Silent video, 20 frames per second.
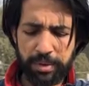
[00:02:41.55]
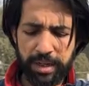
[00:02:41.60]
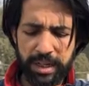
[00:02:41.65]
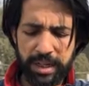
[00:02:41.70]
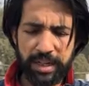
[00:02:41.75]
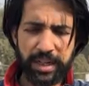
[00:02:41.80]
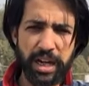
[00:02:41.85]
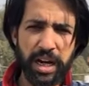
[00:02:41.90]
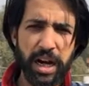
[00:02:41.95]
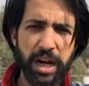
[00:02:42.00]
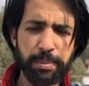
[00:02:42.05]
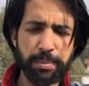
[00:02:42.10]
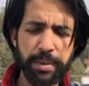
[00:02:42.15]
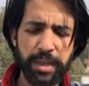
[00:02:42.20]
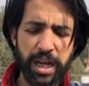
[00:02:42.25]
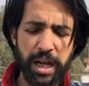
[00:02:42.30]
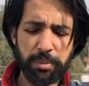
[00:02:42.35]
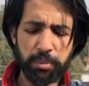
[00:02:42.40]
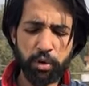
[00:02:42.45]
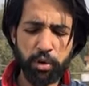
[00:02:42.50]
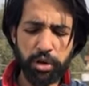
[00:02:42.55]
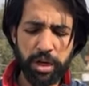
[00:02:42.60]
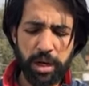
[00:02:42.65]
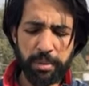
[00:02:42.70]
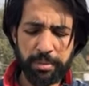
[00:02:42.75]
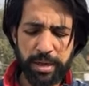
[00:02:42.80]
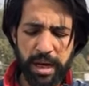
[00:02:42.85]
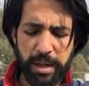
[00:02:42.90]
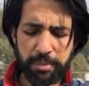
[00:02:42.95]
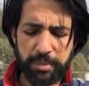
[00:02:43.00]
मिलेगा अपने आप को
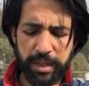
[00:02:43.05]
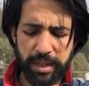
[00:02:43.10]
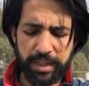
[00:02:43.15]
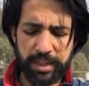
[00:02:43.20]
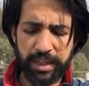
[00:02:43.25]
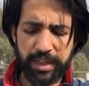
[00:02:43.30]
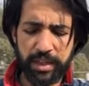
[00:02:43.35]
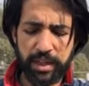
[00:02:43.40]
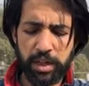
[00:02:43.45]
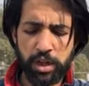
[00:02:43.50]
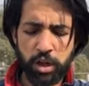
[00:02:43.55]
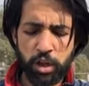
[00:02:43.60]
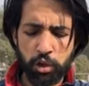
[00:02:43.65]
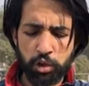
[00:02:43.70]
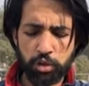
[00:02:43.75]
कामयाब करने का